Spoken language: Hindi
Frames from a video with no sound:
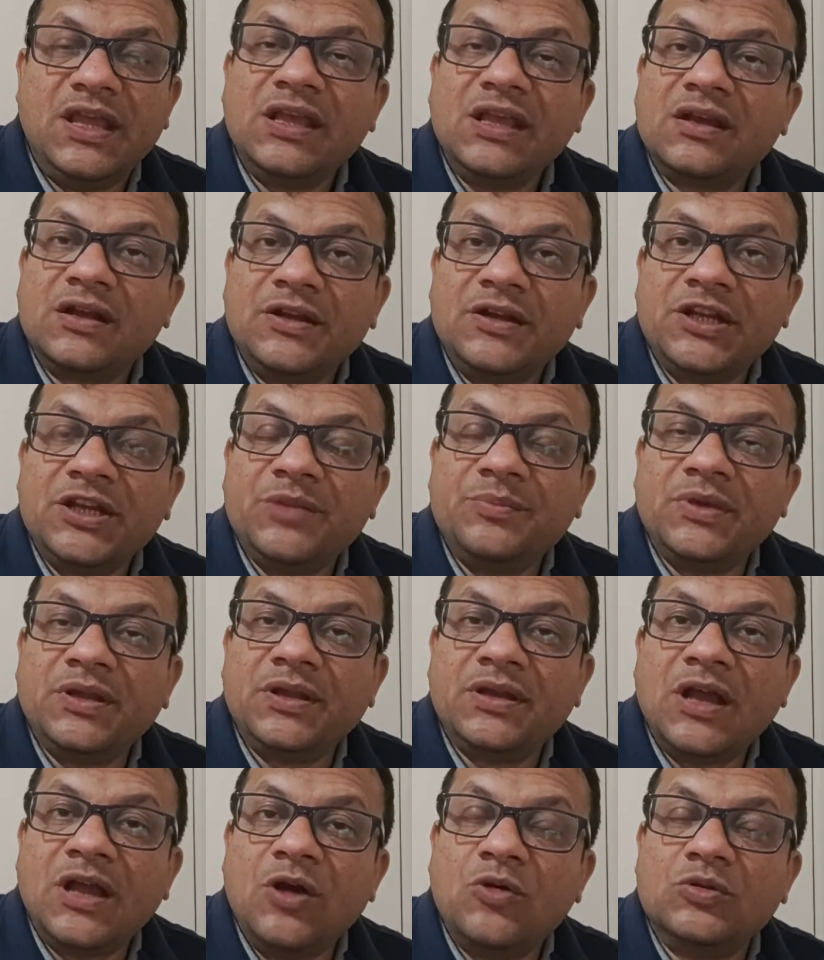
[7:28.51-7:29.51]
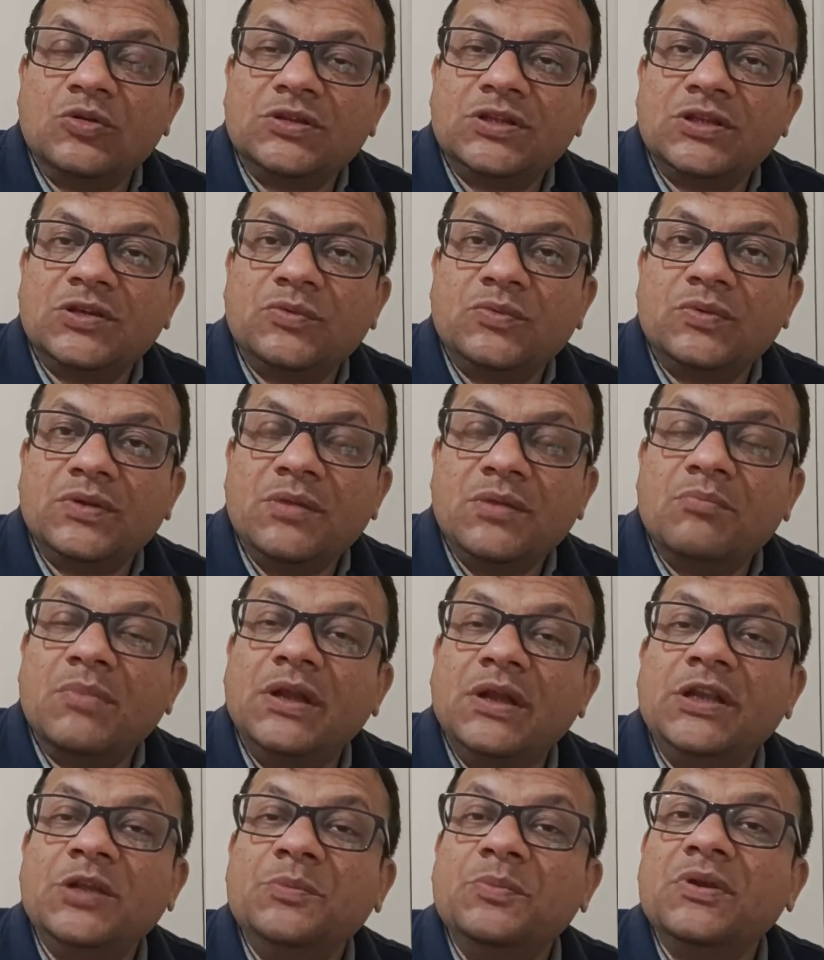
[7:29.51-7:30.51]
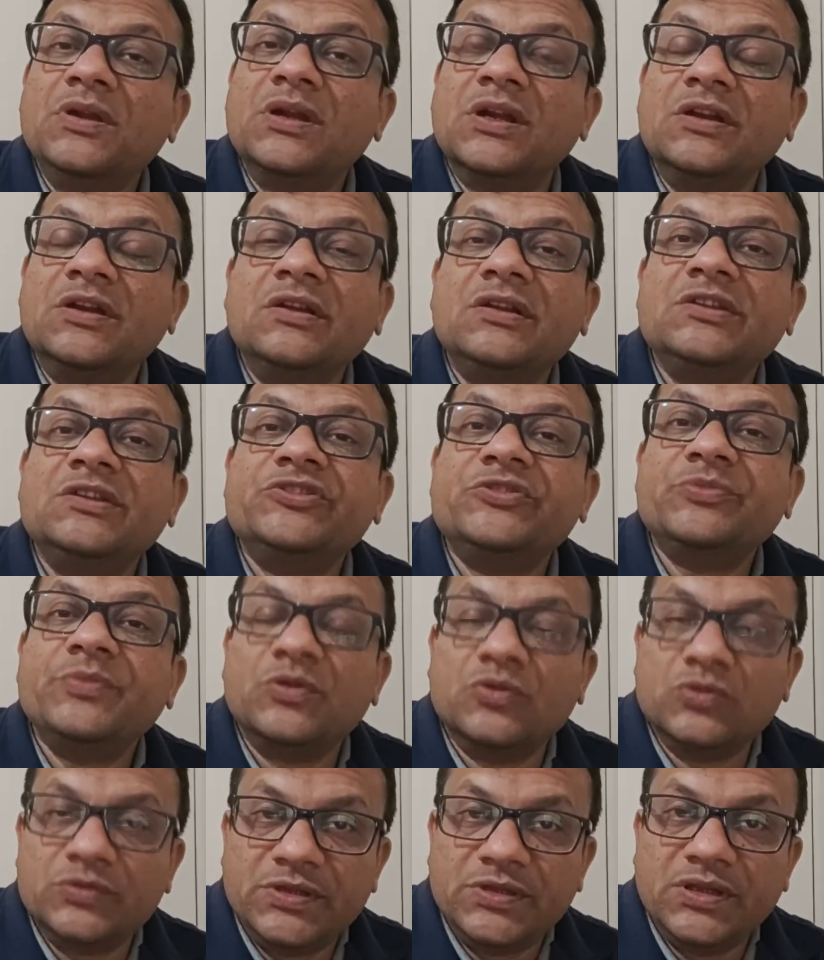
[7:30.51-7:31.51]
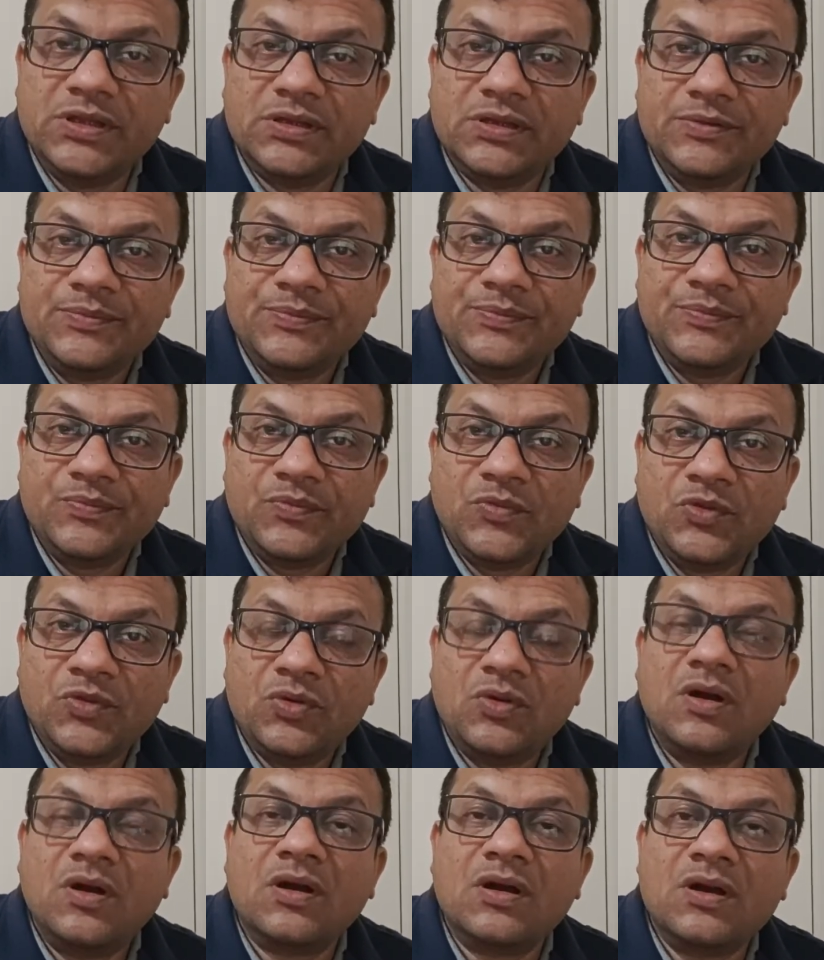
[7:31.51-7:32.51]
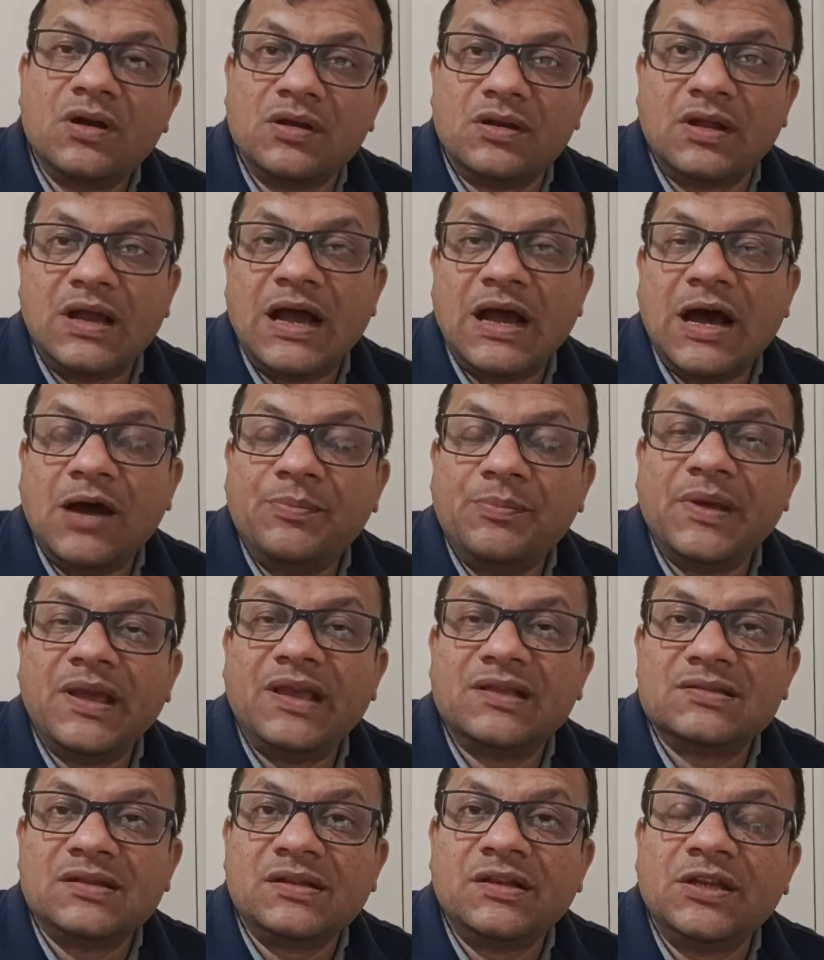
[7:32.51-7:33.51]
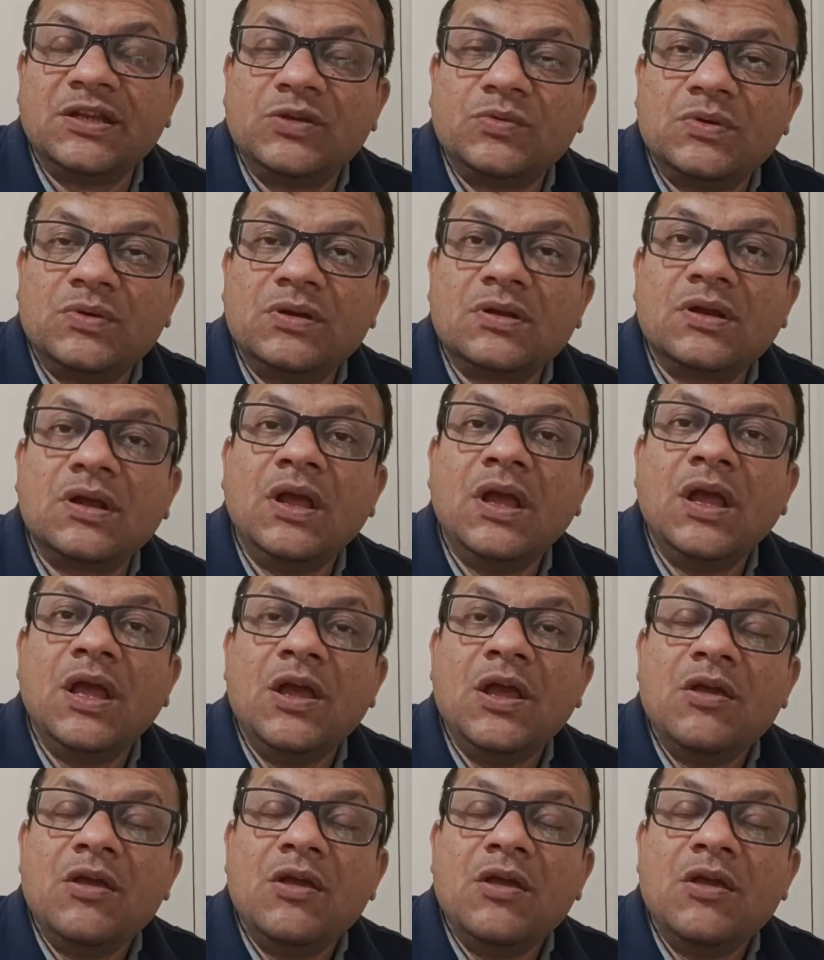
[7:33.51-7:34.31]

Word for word: एक कंट्री में ना होते हुए मल्टीपल कंट्रीज में होती है तो अगर आप एज अ नेटवर्क